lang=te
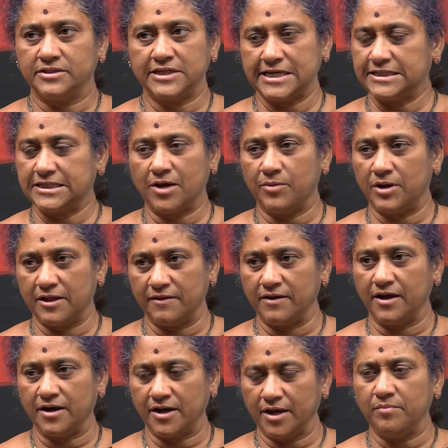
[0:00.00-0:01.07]
చేస్తామన్నది
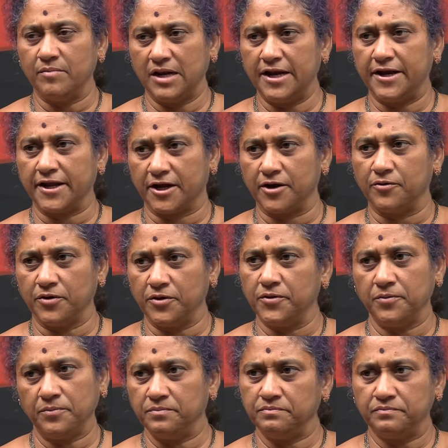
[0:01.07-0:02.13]
అంటే ఎమ్మెల్యే టిక్కెట్
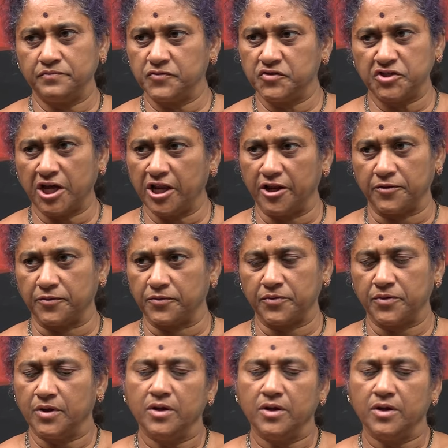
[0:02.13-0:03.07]
ఏదో చేయలేదు